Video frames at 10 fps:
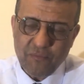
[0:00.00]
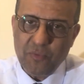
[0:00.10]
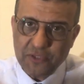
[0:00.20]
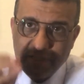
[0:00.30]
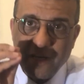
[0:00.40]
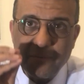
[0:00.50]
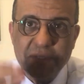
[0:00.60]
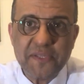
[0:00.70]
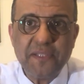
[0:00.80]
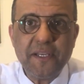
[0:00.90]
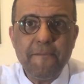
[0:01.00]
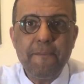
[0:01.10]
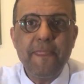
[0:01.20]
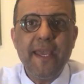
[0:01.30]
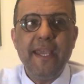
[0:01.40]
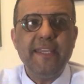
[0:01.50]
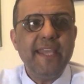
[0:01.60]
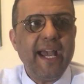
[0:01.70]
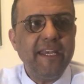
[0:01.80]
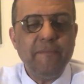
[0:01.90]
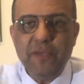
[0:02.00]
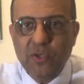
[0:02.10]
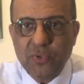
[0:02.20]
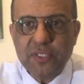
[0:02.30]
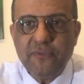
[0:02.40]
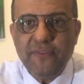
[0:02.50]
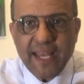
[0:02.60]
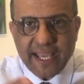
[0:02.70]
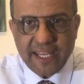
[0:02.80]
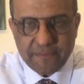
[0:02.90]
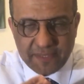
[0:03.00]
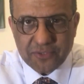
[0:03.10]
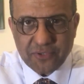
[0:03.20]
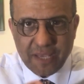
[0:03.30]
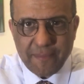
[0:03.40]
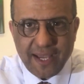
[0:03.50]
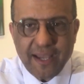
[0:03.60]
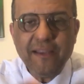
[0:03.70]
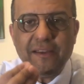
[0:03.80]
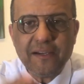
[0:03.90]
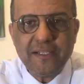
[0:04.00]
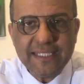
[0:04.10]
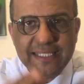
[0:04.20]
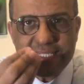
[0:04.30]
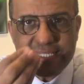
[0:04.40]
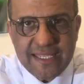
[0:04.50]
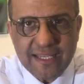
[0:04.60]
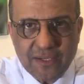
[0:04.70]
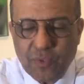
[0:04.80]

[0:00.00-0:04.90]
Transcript: بمنتهى البساطه يعني بيوصف في الاغاني بتاعته يا جماعه علاقات جنسيه